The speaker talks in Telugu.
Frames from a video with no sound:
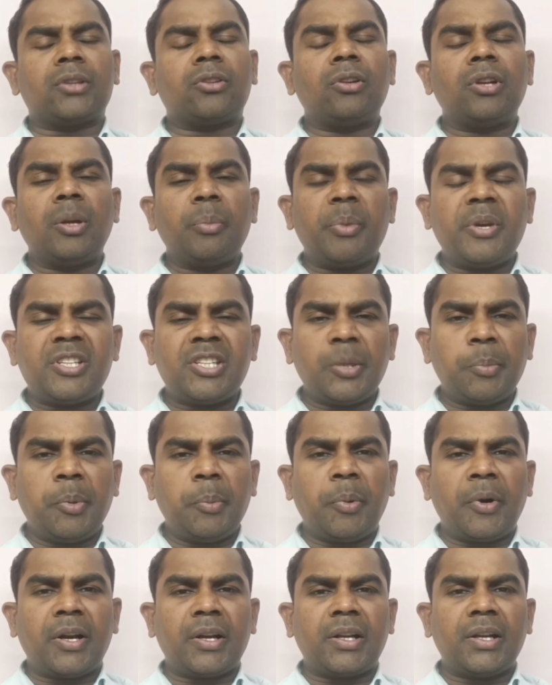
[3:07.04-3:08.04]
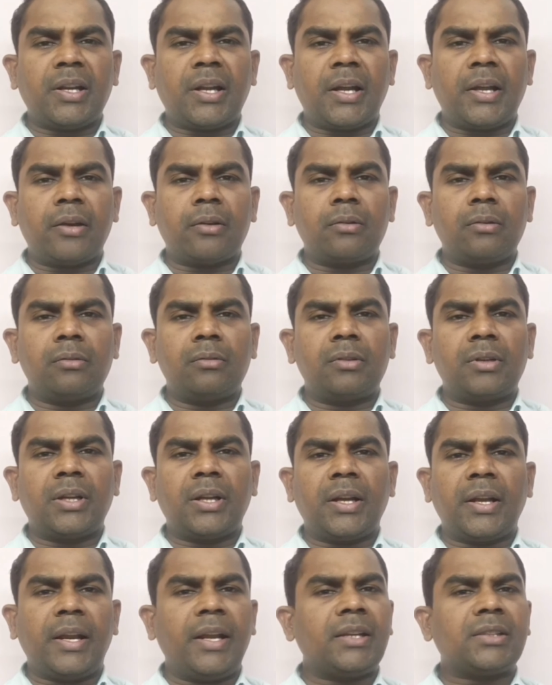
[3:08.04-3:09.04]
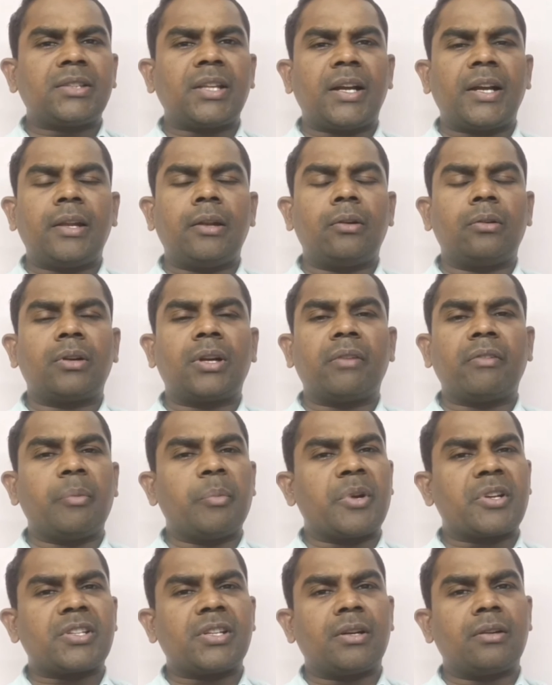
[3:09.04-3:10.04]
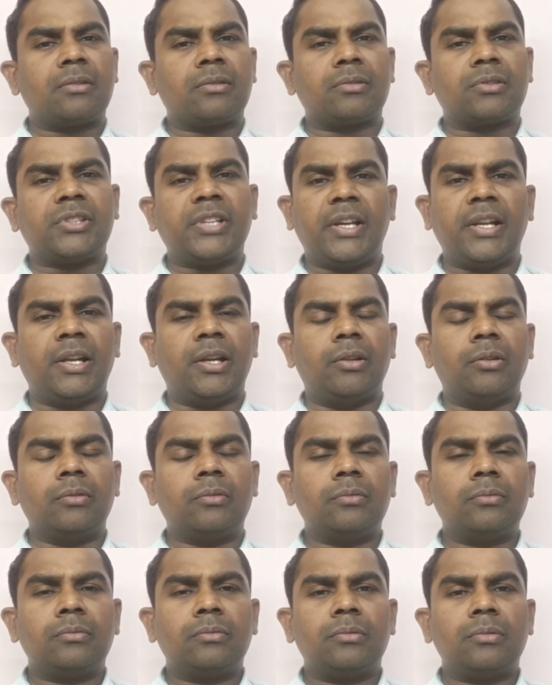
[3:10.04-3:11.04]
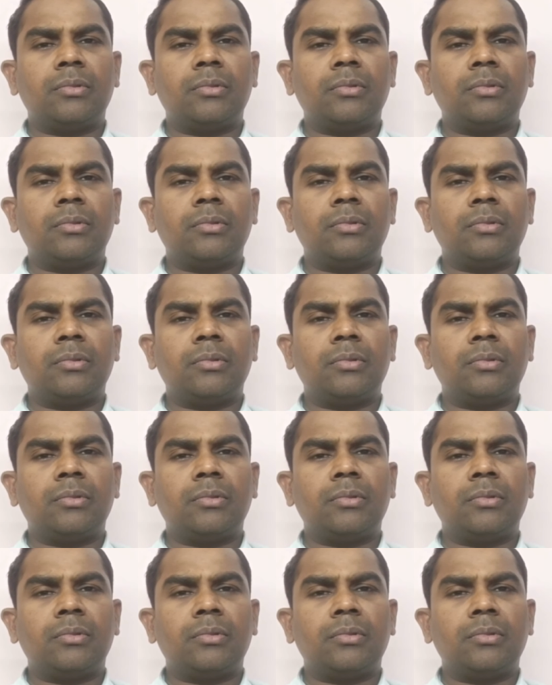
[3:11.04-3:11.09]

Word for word: గతంలో బీజేపీ పార్టీ నాయకులు కూడా ఈ స్థాయిలో కూడా విమర్శలను చేయలేదు